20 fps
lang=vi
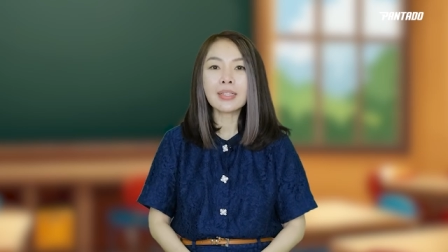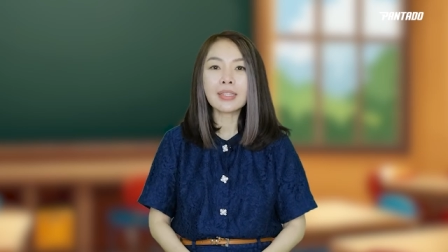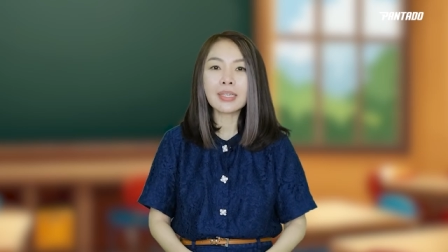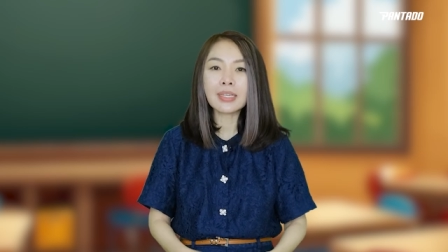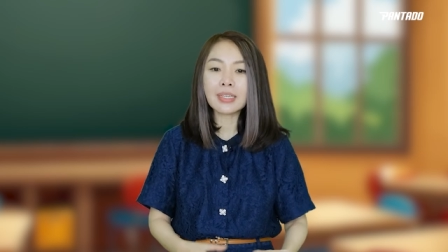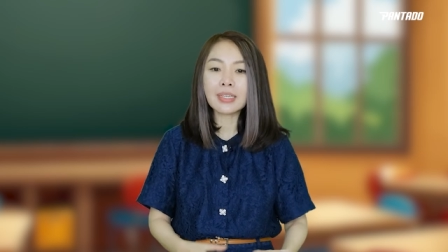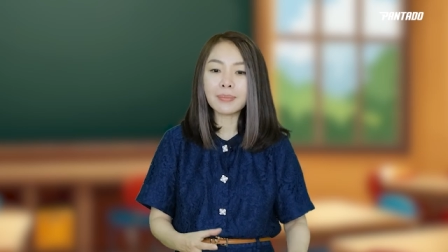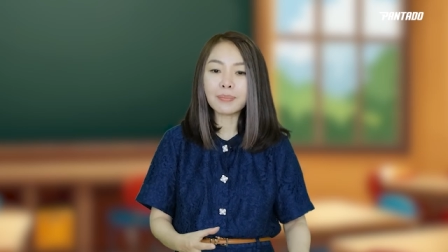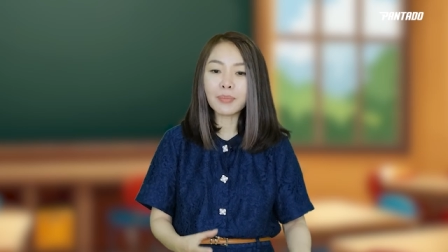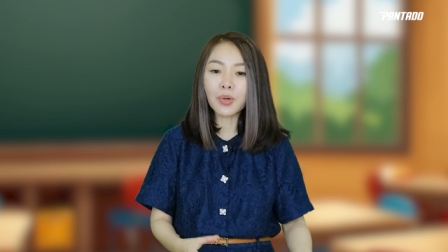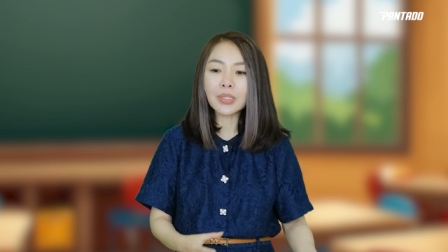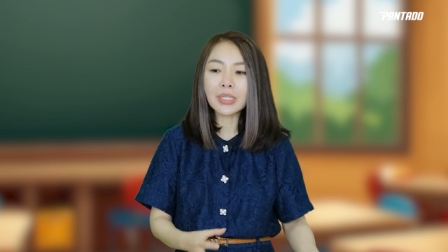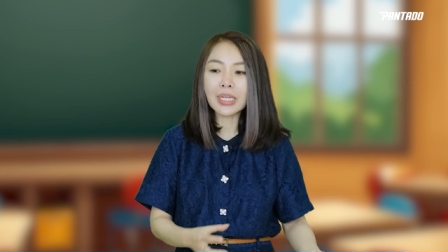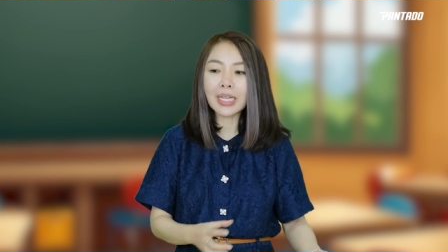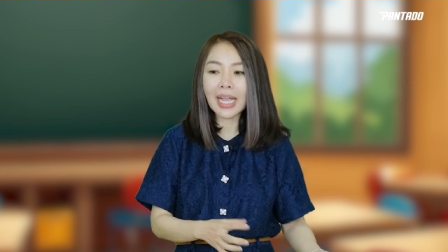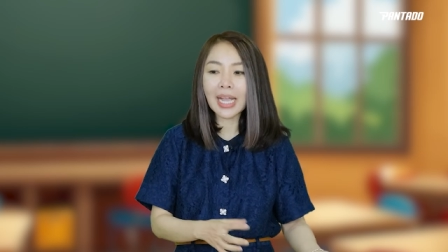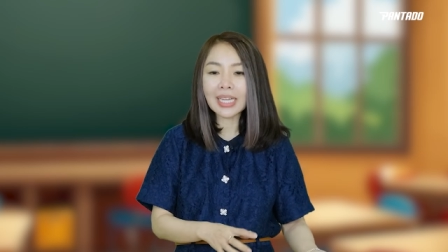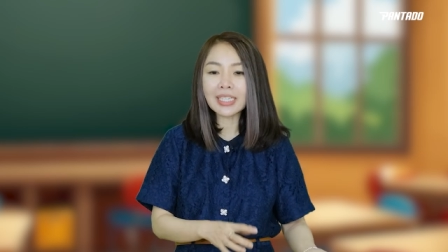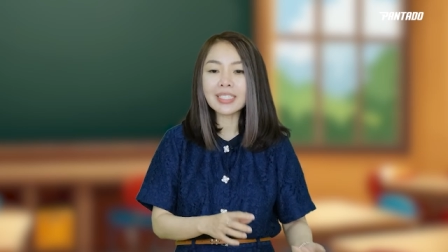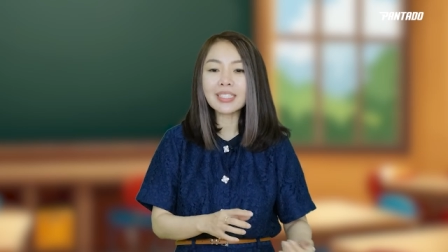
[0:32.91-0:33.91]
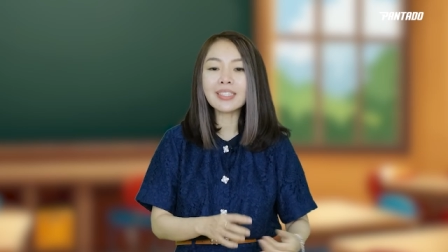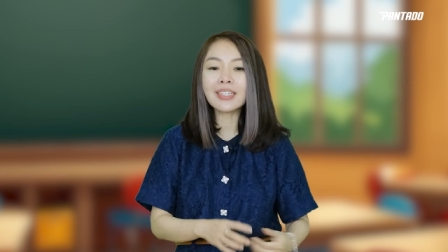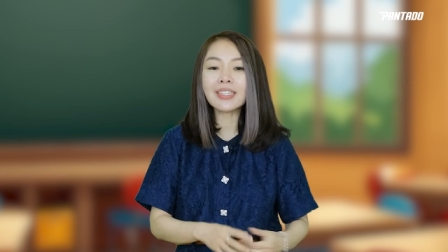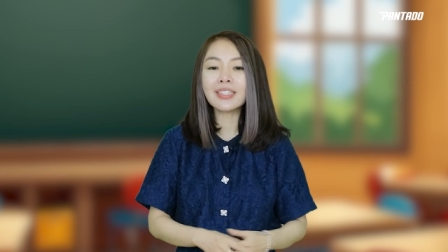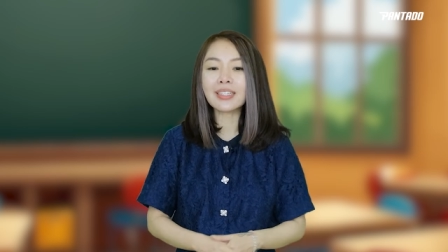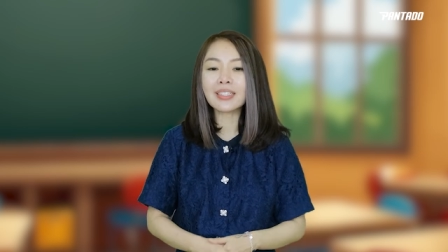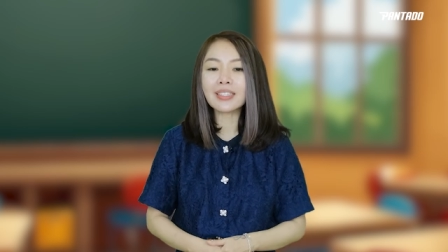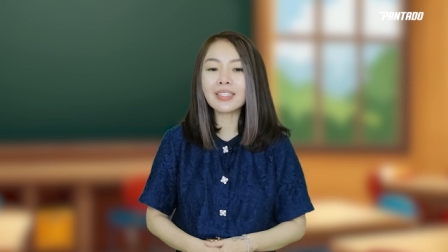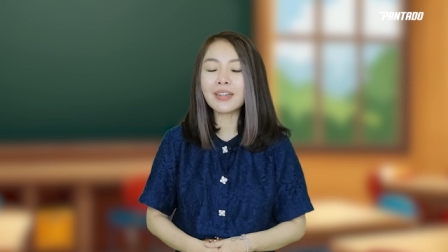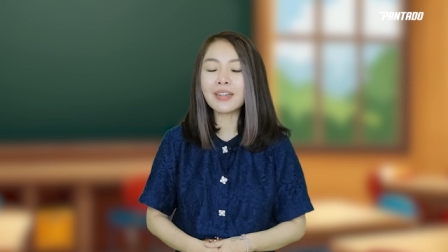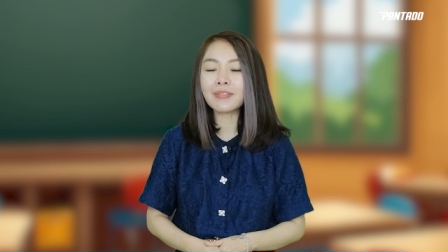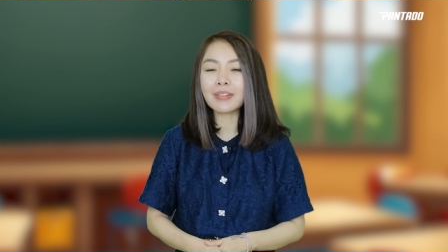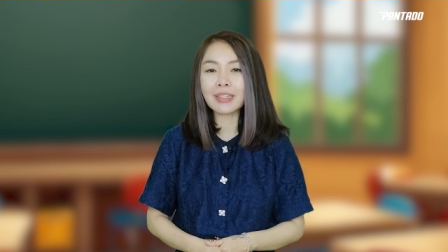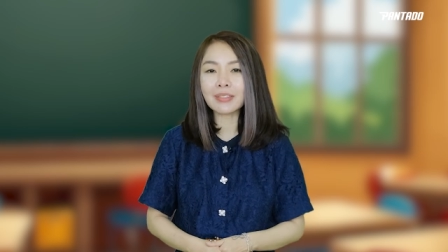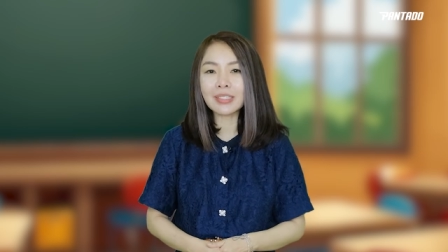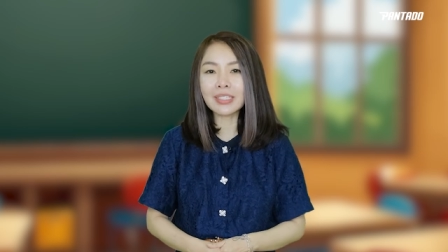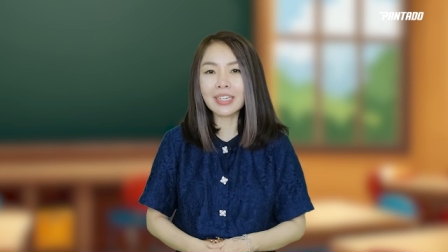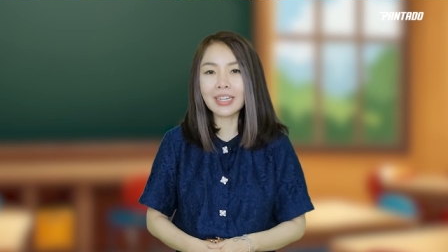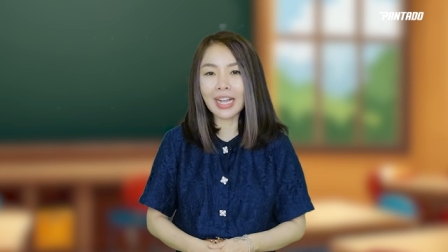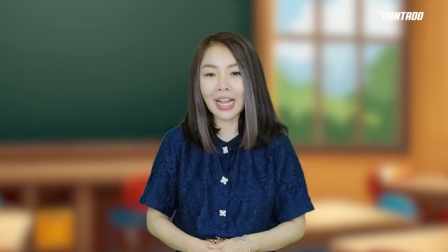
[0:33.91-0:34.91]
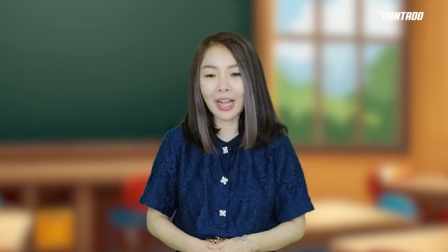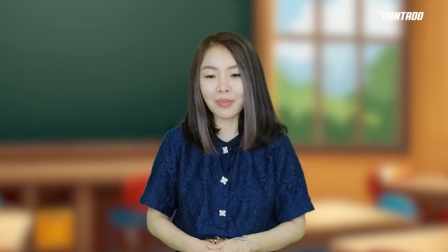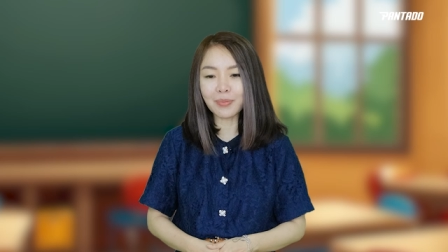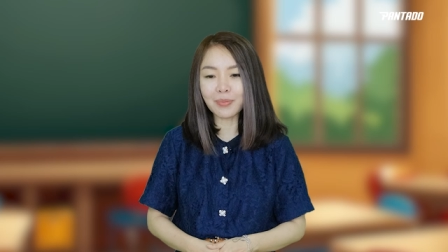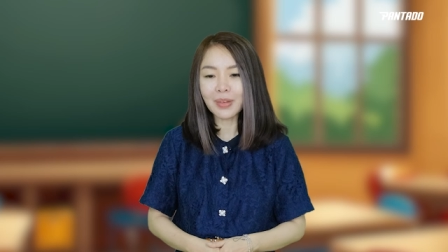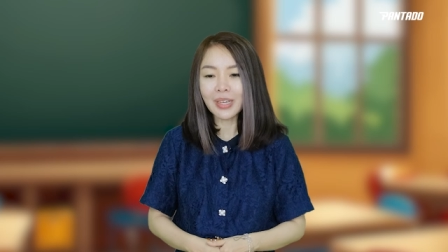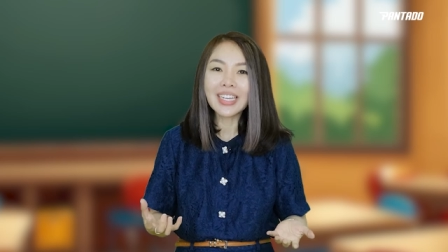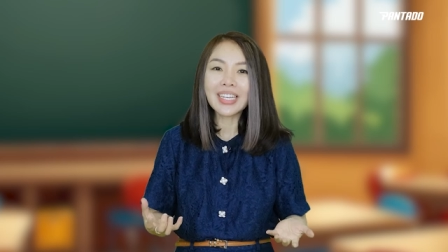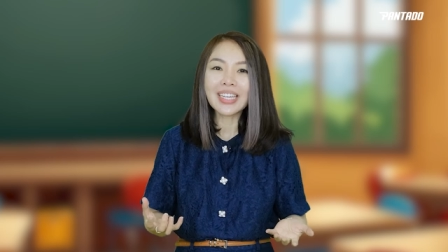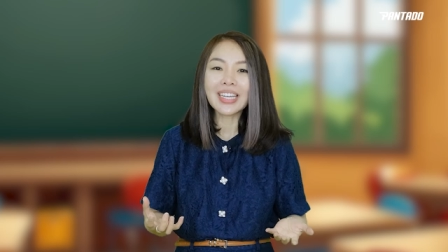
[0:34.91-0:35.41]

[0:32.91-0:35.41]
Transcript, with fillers: thì môn tiếng Anh chưa được đưa vào trường học